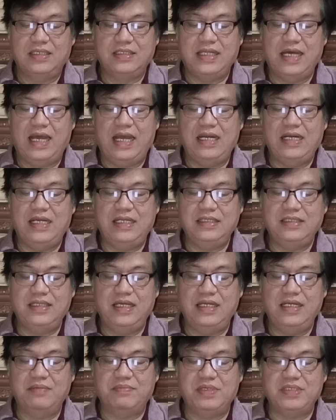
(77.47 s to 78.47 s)
dahil
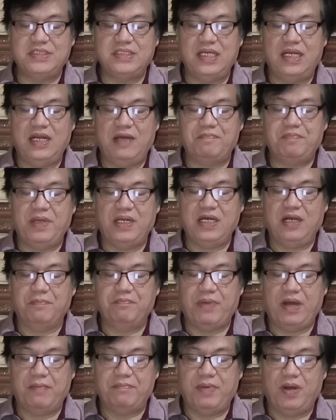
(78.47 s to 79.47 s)
hindi naman sila
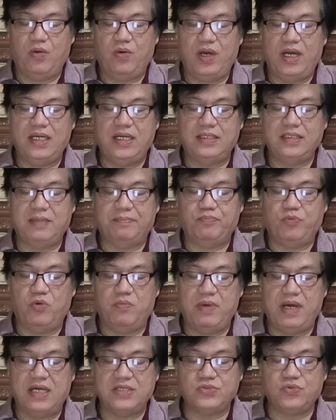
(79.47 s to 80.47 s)
pinagbabawalan na
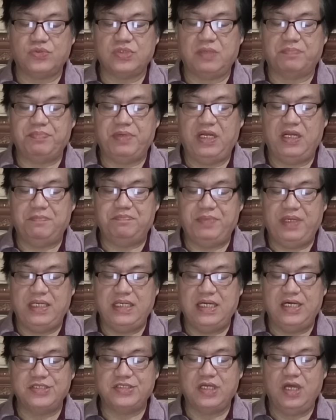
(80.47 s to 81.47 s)
pumasok sa
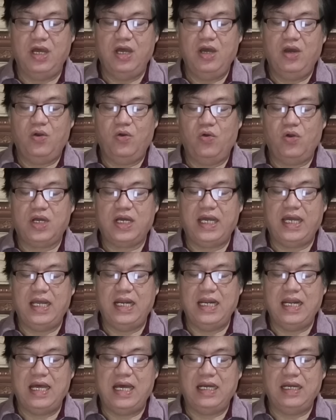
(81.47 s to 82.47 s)
Pilipinas o
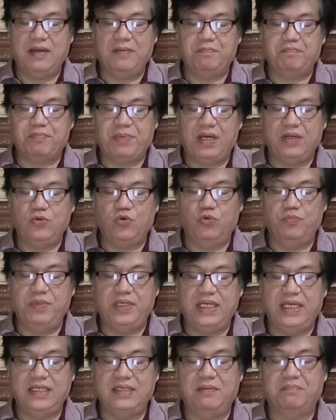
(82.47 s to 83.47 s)
kailangan pang
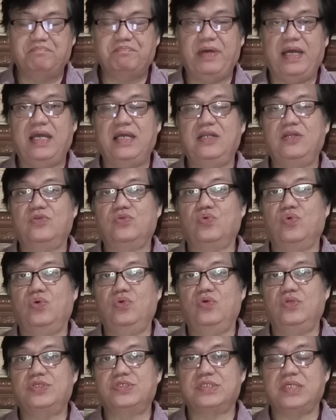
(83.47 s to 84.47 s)
humingi ng
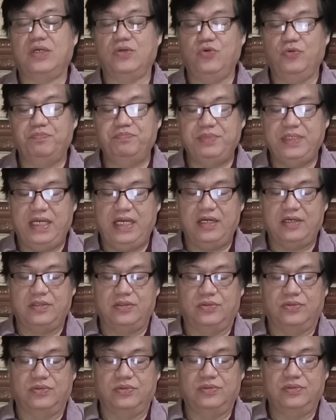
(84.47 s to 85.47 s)
pahintulot sa
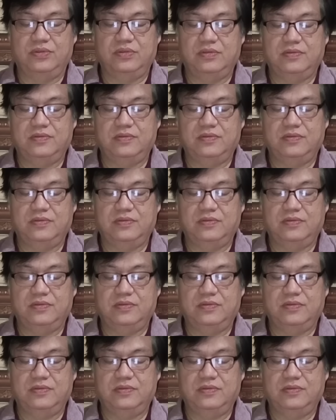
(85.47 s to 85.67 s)
gobyerno.